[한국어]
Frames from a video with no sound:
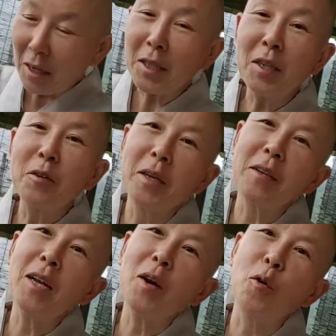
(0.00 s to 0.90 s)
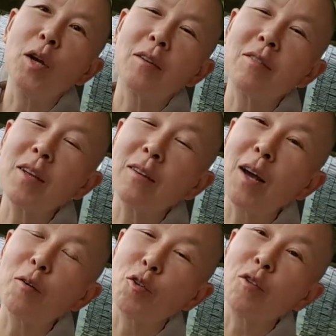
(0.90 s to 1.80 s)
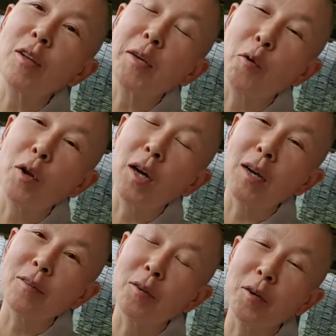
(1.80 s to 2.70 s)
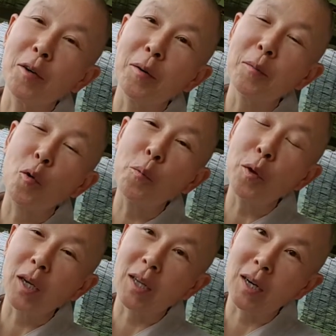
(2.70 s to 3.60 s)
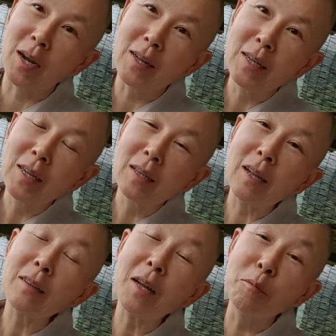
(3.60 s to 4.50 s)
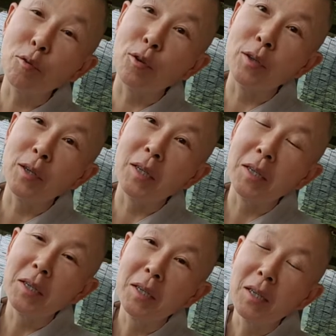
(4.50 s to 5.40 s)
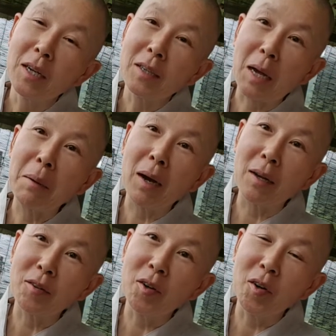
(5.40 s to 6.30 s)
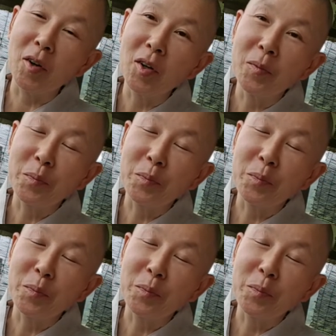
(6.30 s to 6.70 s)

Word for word: 사실은 왜 산에 올라 등산 타고 정상에 올라가서 보온병에다가 따뜻한 물 담아가서